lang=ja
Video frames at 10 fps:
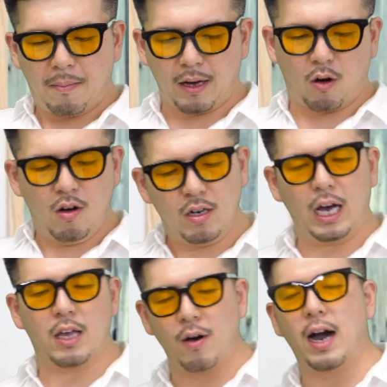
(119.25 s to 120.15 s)
まあ、今
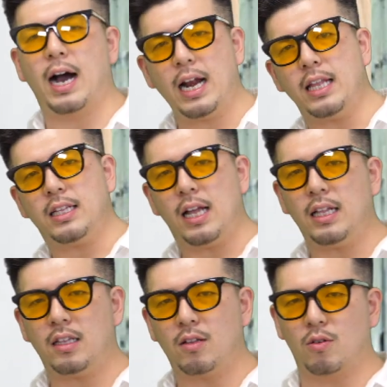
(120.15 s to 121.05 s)
回は荒れ
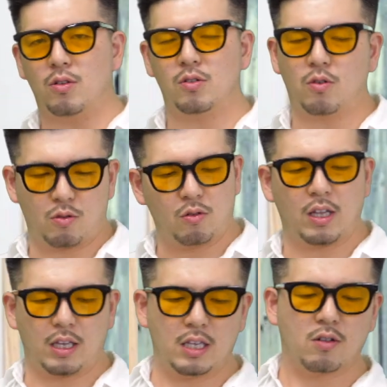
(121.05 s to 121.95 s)
たということ
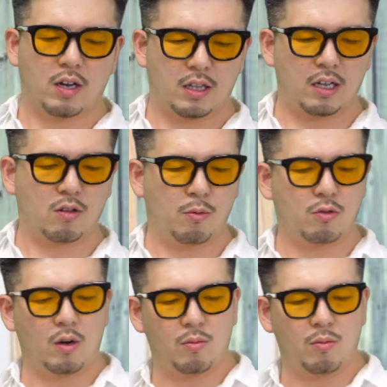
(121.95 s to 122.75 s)
でいいのかなと僕は